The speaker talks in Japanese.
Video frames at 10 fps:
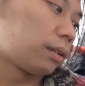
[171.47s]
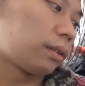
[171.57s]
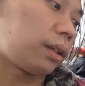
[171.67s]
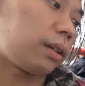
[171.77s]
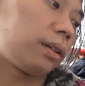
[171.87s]

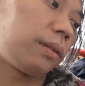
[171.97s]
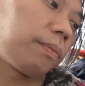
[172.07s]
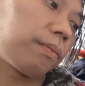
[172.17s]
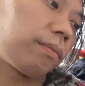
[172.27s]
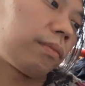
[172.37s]
で、
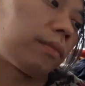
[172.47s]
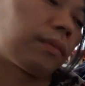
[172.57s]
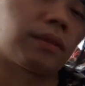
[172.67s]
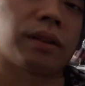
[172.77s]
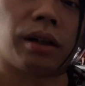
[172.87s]

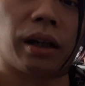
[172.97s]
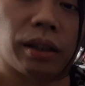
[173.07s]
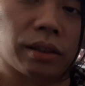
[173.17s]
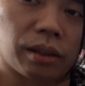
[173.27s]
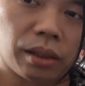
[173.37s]

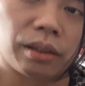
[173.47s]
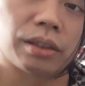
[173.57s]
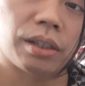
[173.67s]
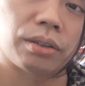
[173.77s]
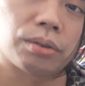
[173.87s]
アイナさんね、
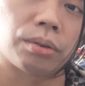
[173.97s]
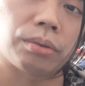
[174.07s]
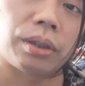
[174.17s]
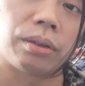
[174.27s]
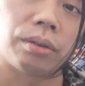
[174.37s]

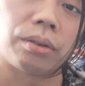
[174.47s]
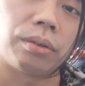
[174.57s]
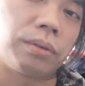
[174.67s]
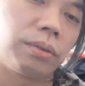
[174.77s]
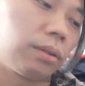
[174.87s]
2016年の